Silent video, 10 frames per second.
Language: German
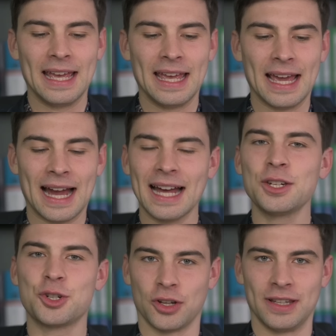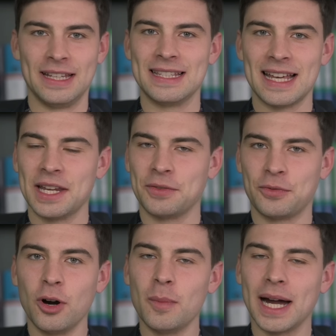Er hat schon in seiner
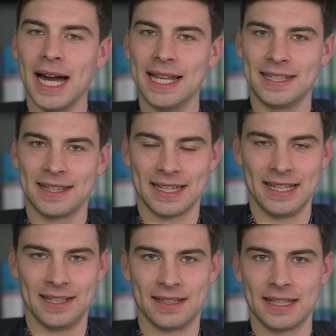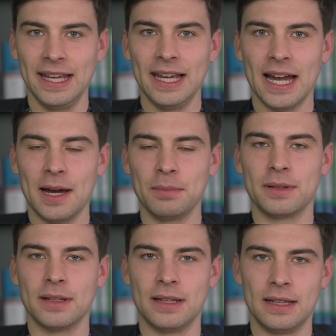vorbereiteten Rede drin
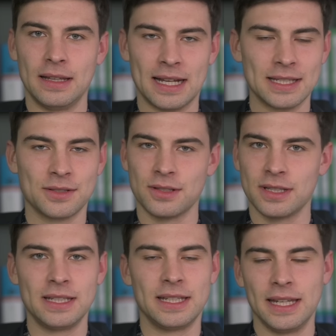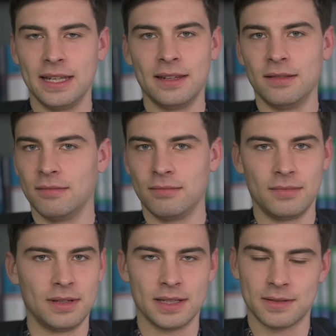gehabt, lasst uns nicht
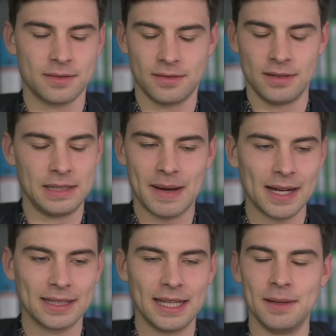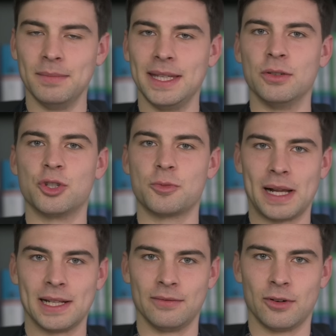denen das, die Macht geben, die uns
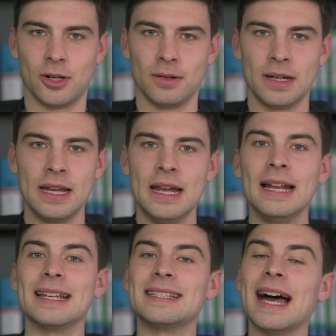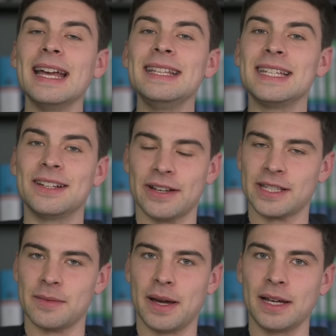spalten wollen. Das Einzige,
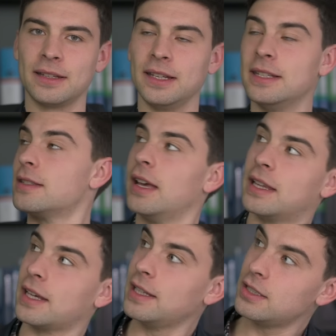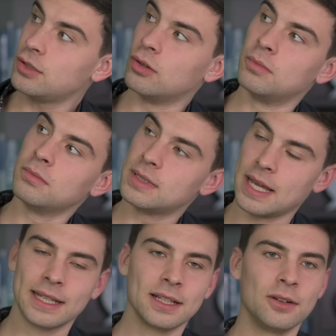was er macht, ist, er dreht sich um,
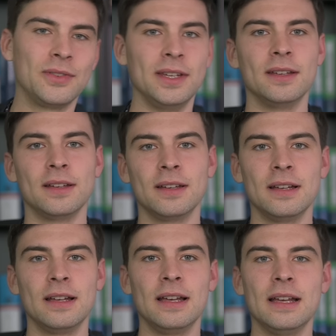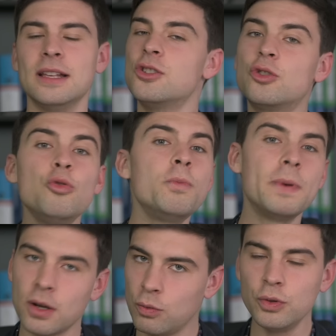zeigt auf die.
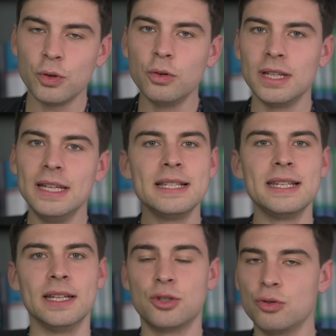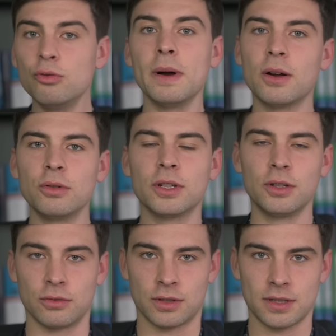Super gut utilisiert, super gut
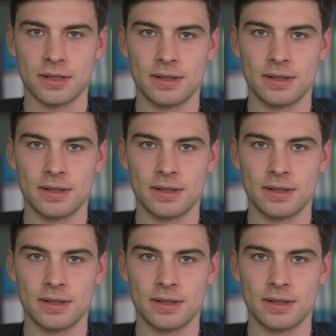genutzt.